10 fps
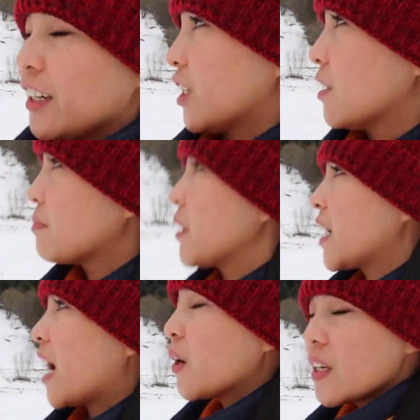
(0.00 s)
ayun, may
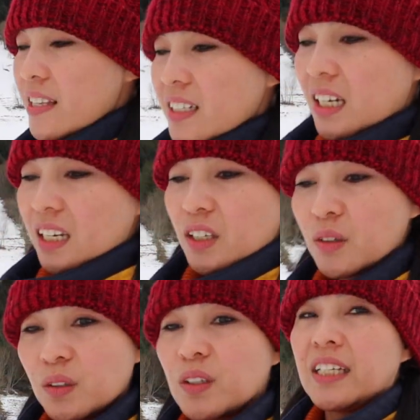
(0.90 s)
kahoy
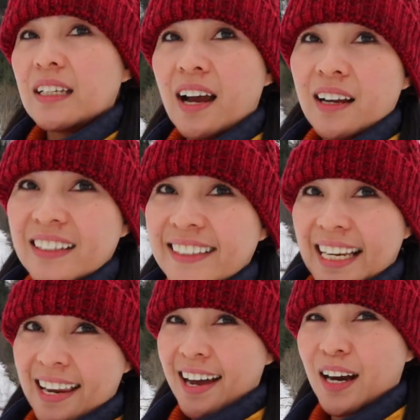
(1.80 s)
sarili yung green,
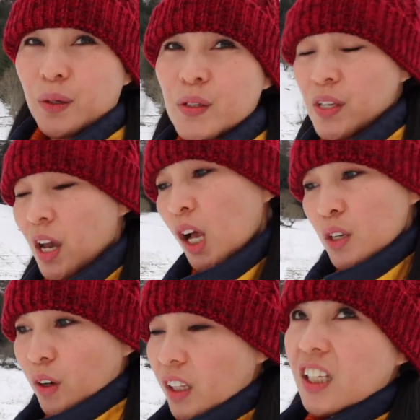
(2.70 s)
grill house.
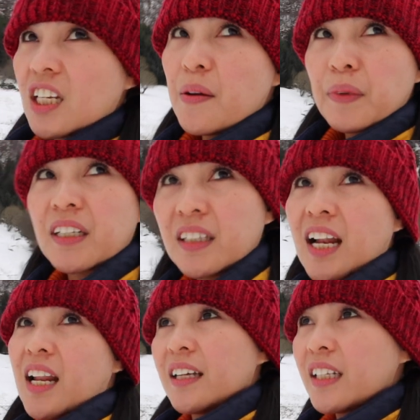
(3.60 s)
So, hindi namin
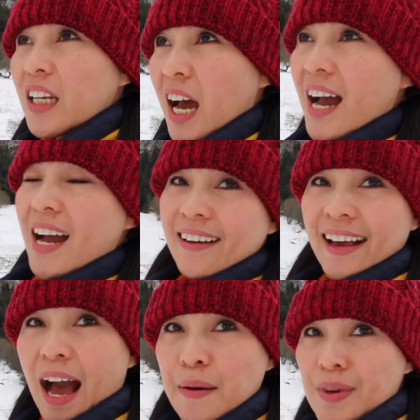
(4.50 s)
nadala na
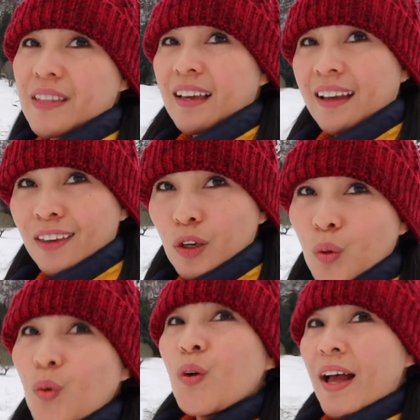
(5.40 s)
gamit
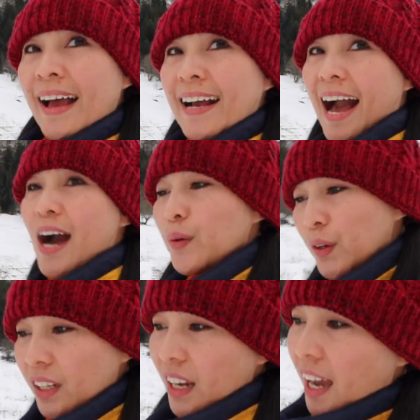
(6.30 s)
yung
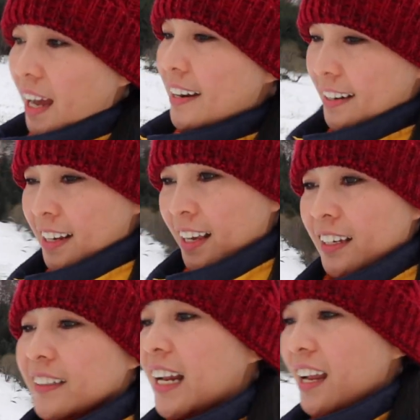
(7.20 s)
kahoy na
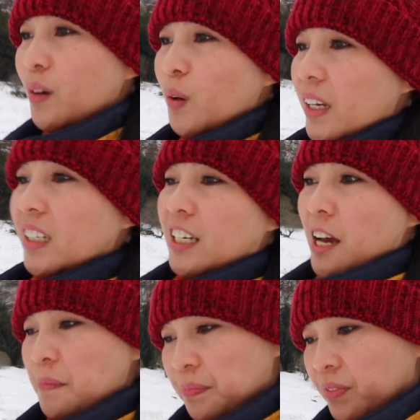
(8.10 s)
dala ko
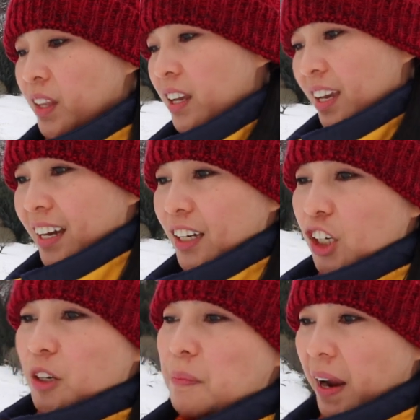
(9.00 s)
kanina.
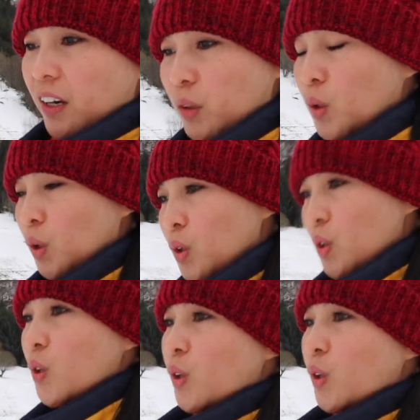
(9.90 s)
Ayun, pero